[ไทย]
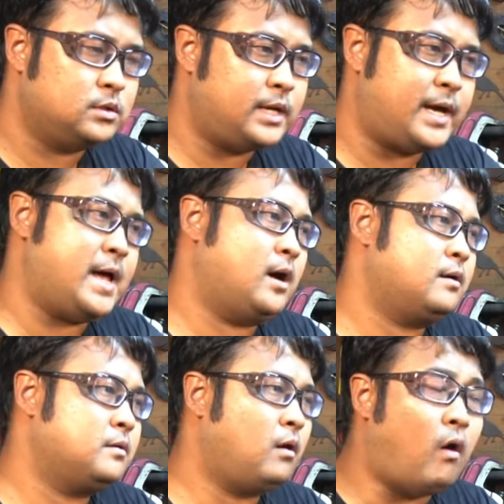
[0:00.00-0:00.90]
ยังไงอะ
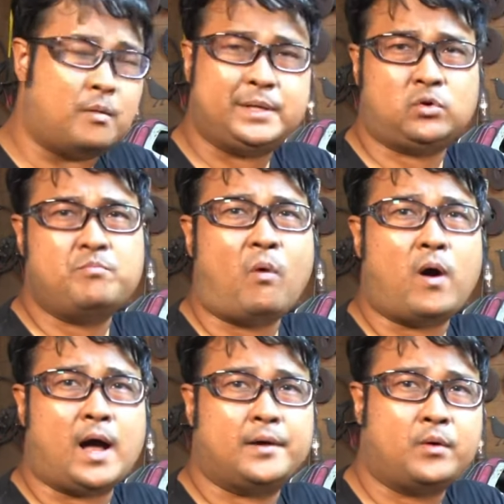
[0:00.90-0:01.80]
ของไม่ตรงปก
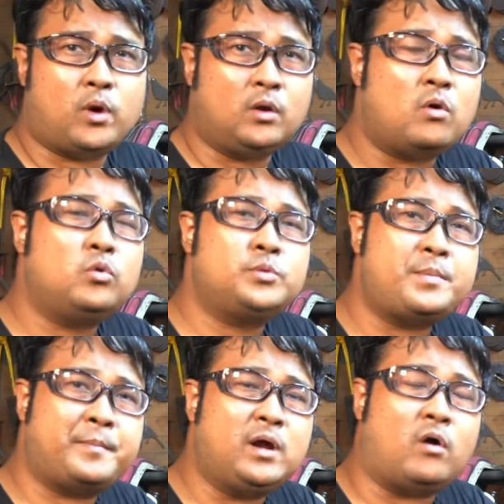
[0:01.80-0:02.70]
อะควรลงรูปที่
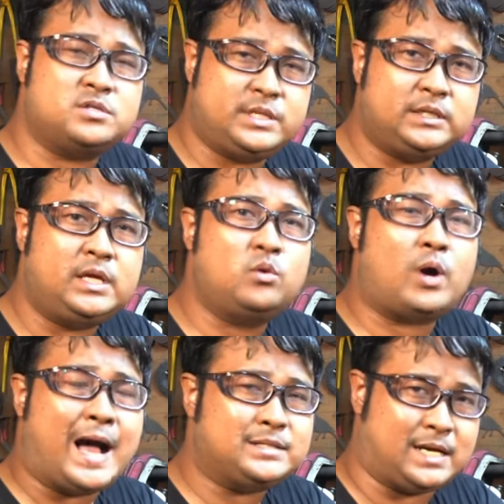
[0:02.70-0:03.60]
มันเป็นของจริงที่ลูก
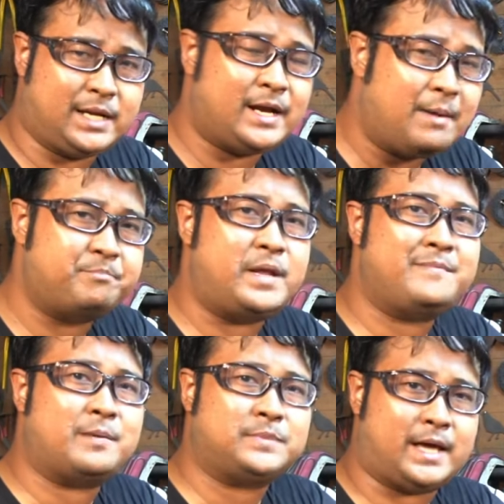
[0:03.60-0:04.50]
ค้าจะได้รับเป็น
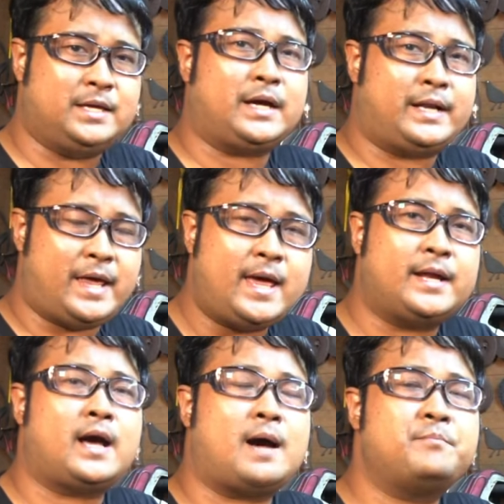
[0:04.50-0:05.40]
แบบไหนกันแน่
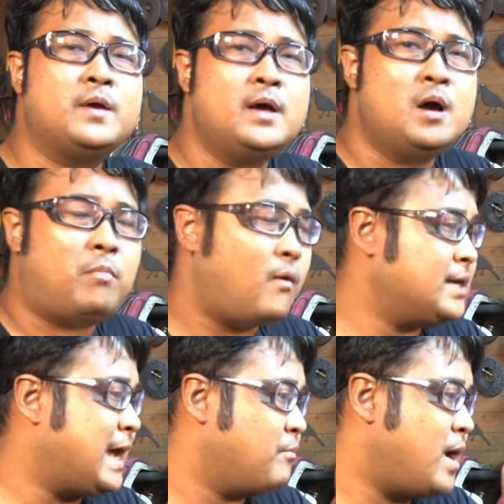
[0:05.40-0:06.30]
นะครับ เพราะว่า
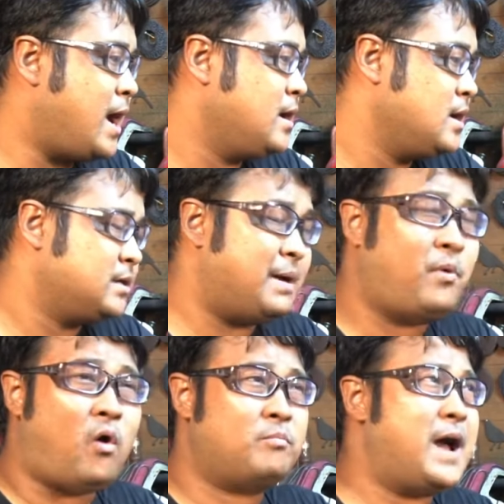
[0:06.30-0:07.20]
ถามว่ารับ
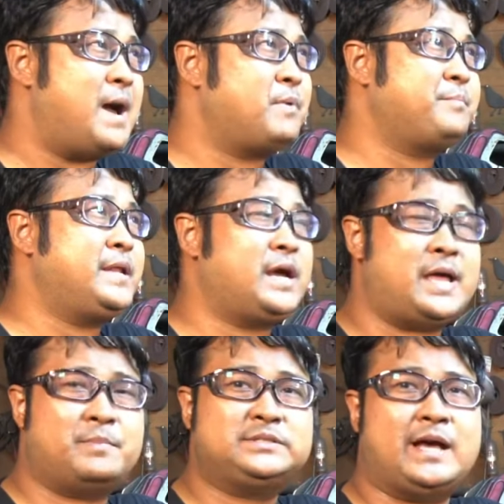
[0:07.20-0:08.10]
ของมามันเป็นยังไง
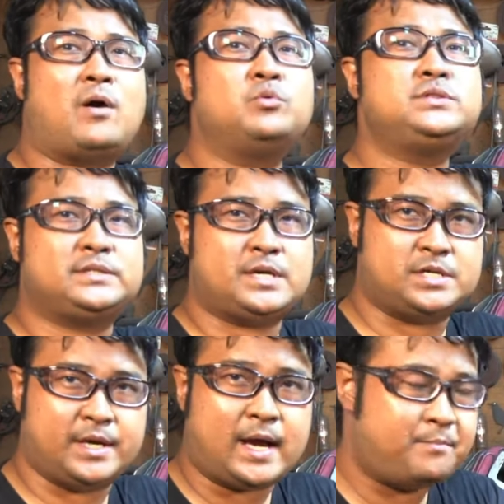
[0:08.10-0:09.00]
มันเสียความรู้สึกเฉ
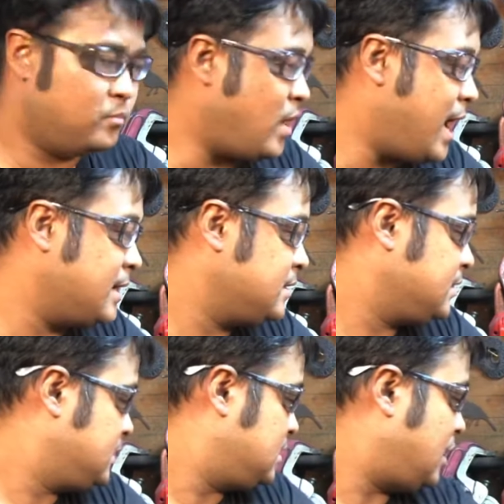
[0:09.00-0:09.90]
ยๆครับว่า
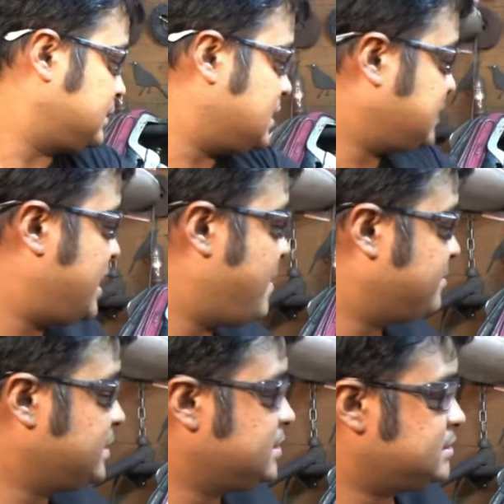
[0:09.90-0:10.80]
เราตั้งใจแบบ
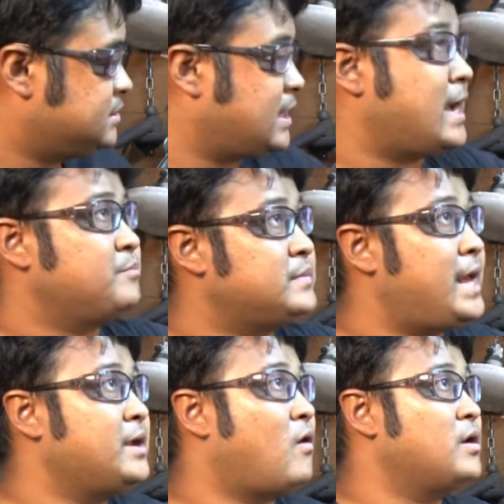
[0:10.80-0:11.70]
นึงนะครับ ได้
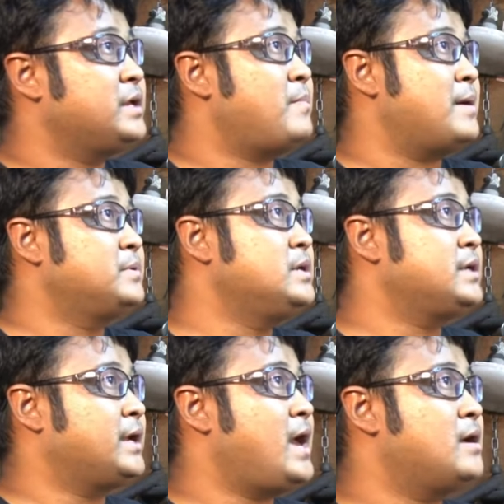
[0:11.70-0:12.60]
ของอีกแบบนึง
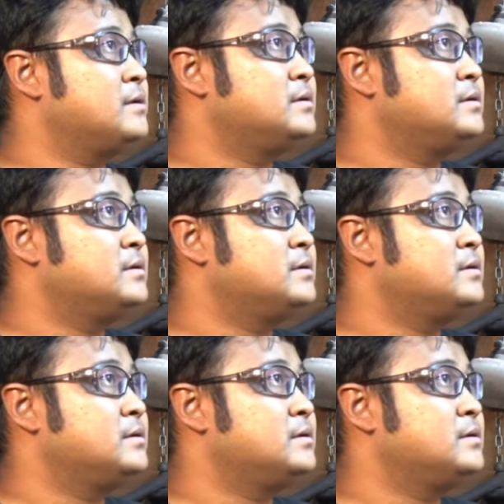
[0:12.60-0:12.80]
อย่างเงี้ย